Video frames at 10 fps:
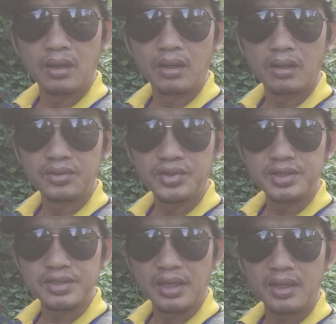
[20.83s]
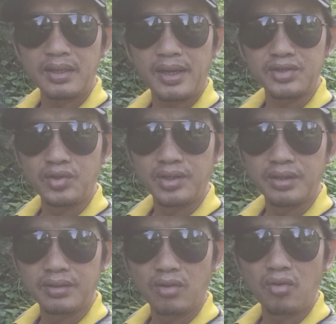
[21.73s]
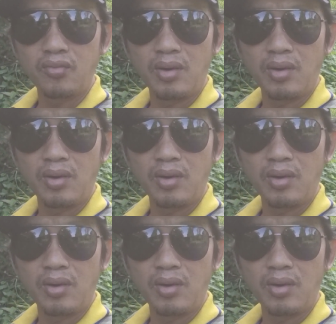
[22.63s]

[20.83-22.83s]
uh, chia sẻ lan truyền thổi